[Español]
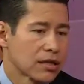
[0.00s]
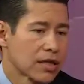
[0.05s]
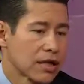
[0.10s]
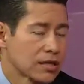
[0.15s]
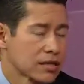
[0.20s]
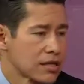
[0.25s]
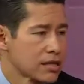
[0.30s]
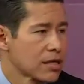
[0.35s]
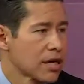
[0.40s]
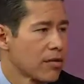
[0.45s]

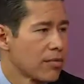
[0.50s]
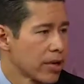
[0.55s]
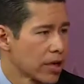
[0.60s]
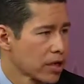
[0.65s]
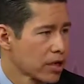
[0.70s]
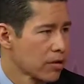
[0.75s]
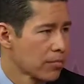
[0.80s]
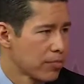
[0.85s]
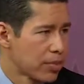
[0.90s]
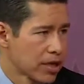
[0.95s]
hace saber
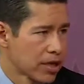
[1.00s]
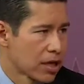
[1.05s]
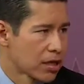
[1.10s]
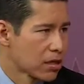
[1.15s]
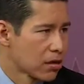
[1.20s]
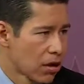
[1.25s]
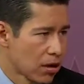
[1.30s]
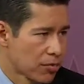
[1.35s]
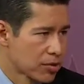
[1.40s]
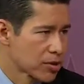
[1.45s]
que el
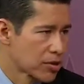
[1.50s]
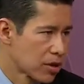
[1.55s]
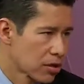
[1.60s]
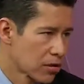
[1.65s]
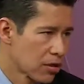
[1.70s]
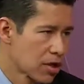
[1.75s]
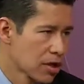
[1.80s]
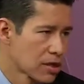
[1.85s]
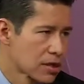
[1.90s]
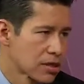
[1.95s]
pediatra la persona
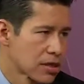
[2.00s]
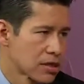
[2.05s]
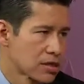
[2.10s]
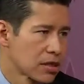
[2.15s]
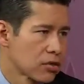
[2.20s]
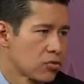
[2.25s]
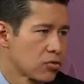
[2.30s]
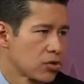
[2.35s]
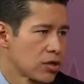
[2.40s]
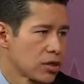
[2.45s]
con la que estás
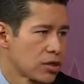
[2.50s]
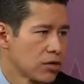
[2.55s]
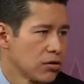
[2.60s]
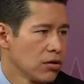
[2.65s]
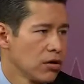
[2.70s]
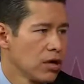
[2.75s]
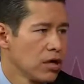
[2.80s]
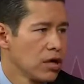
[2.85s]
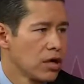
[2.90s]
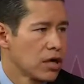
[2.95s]
acudiendo
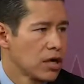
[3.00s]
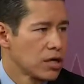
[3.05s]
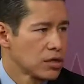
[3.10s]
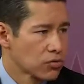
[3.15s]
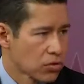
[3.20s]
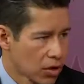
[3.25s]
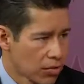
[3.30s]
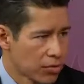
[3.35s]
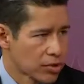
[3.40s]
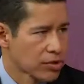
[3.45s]

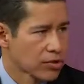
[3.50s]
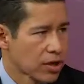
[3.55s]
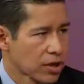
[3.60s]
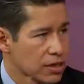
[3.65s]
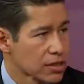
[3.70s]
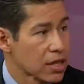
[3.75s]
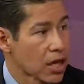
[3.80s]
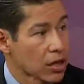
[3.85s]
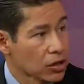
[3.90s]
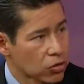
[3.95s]
es una persona
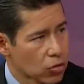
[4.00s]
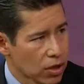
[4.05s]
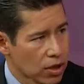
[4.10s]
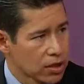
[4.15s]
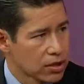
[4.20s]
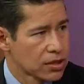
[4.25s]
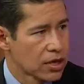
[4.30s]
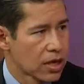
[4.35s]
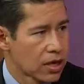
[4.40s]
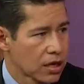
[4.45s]
que está
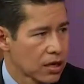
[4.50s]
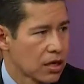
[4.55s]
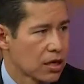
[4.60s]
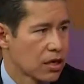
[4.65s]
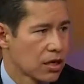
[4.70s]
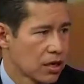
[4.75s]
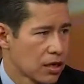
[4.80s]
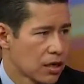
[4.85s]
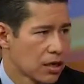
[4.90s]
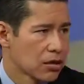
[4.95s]
actualizada
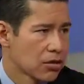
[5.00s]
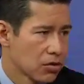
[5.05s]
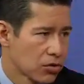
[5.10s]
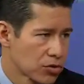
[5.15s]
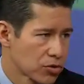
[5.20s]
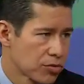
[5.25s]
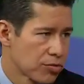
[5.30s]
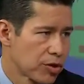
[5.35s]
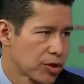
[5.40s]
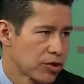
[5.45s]
en el,
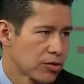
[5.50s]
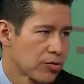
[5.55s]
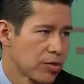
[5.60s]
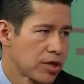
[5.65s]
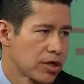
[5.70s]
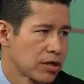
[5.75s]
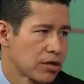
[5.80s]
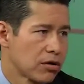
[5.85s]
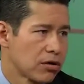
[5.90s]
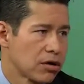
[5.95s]
conocimiento
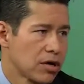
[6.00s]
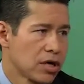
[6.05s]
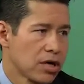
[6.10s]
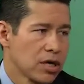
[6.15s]
médico.